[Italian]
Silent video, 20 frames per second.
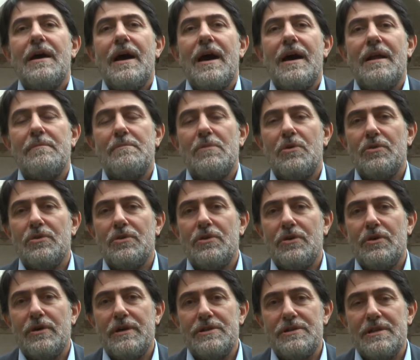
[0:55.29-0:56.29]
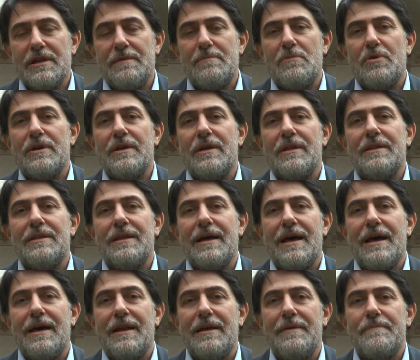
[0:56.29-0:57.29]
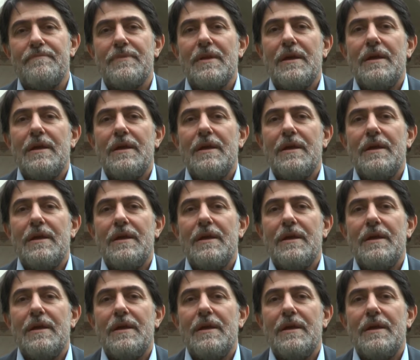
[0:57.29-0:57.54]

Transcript: al mondo estremo orientale,